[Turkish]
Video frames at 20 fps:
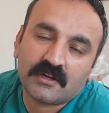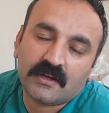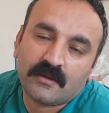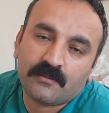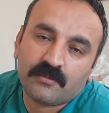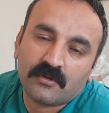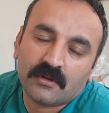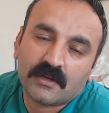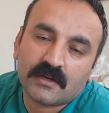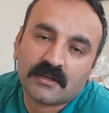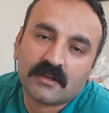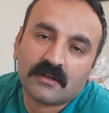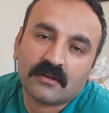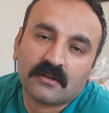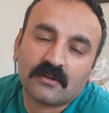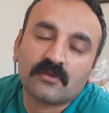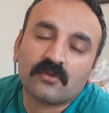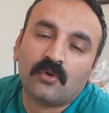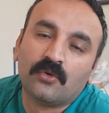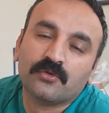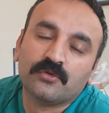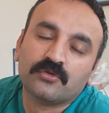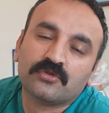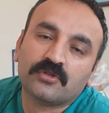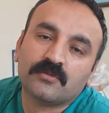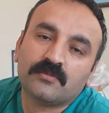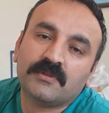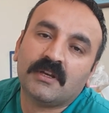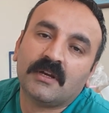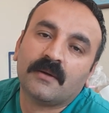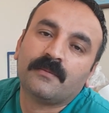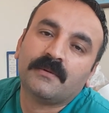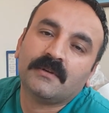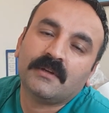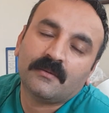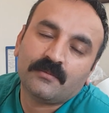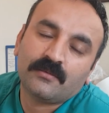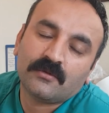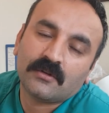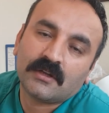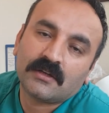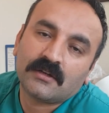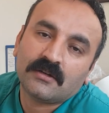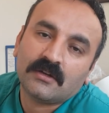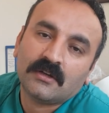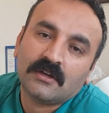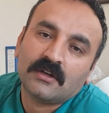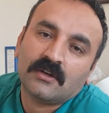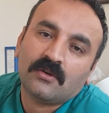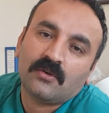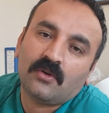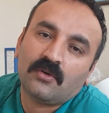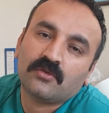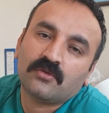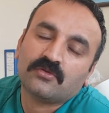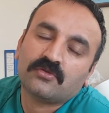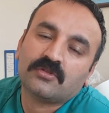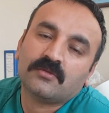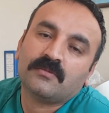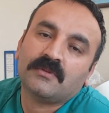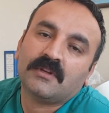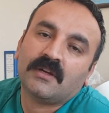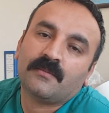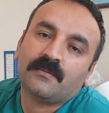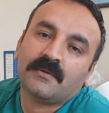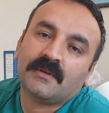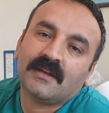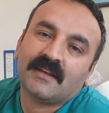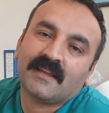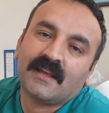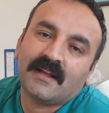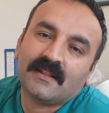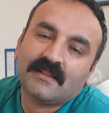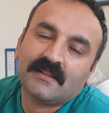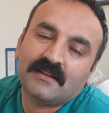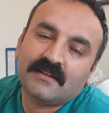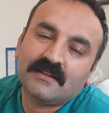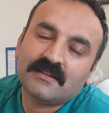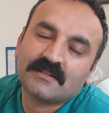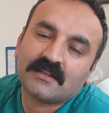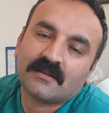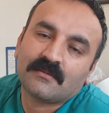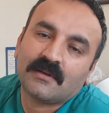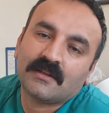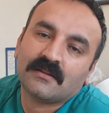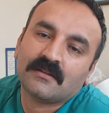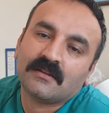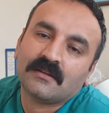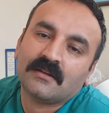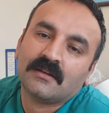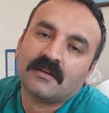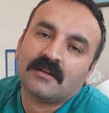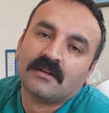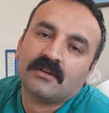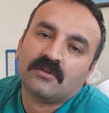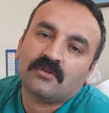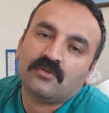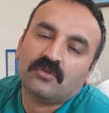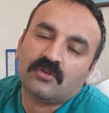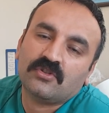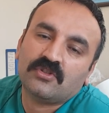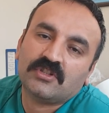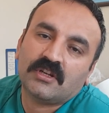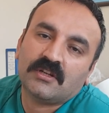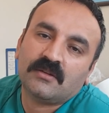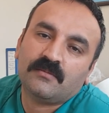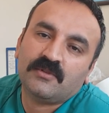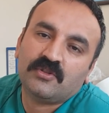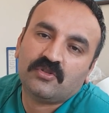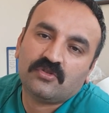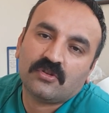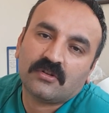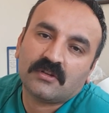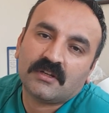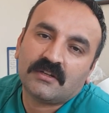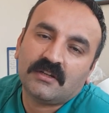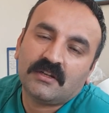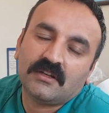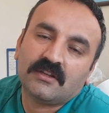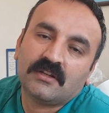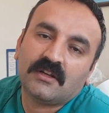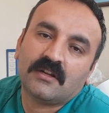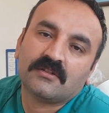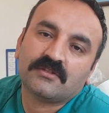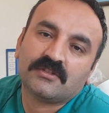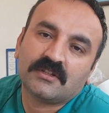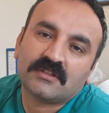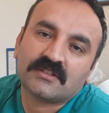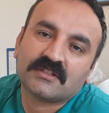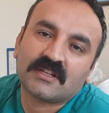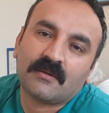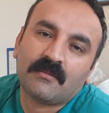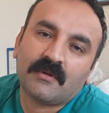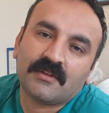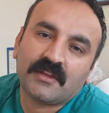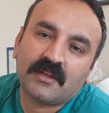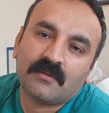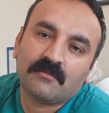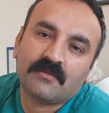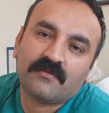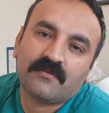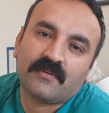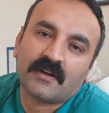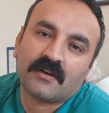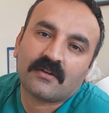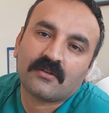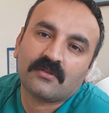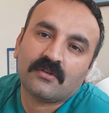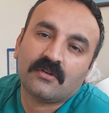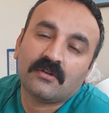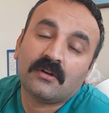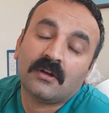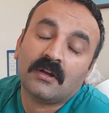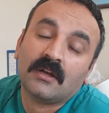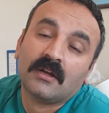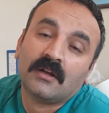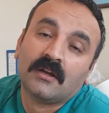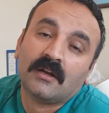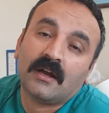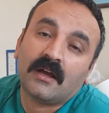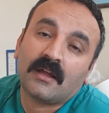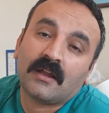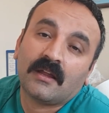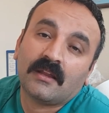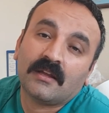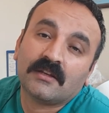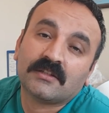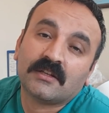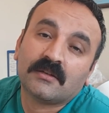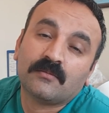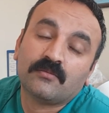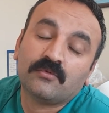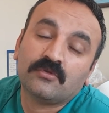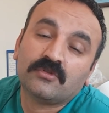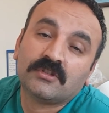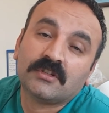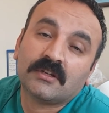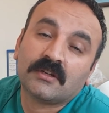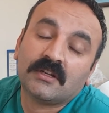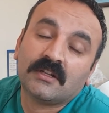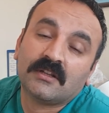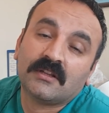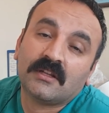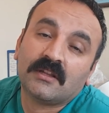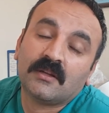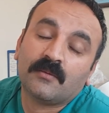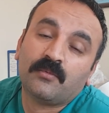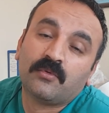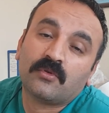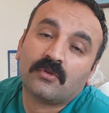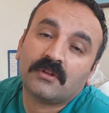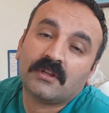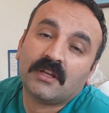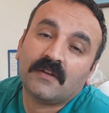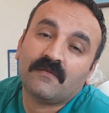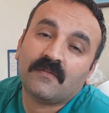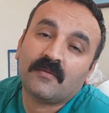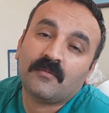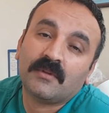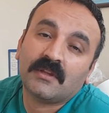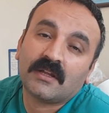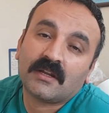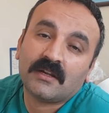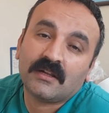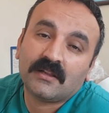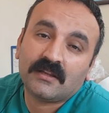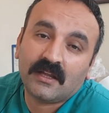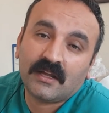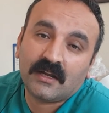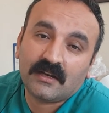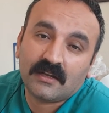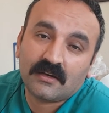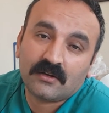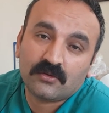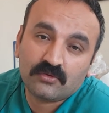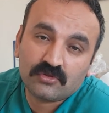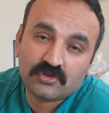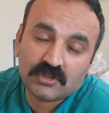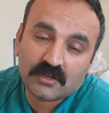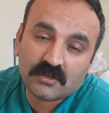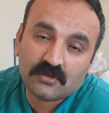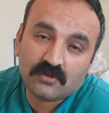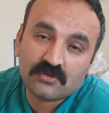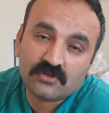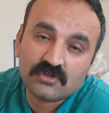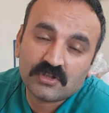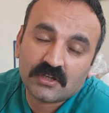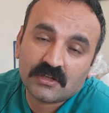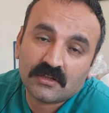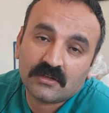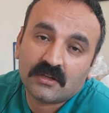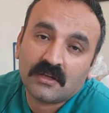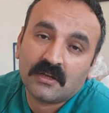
Ne yapıyorlar? Odunsu bir yapı yapıyorlar. Odunsu bir yapıya geldiği zaman yoncayı biçiyorlar. E ne alacak? Samandan bir farkı yok. Arkadaşlar bu şekilde de protein ve mineral değerleri düşer yoncanın.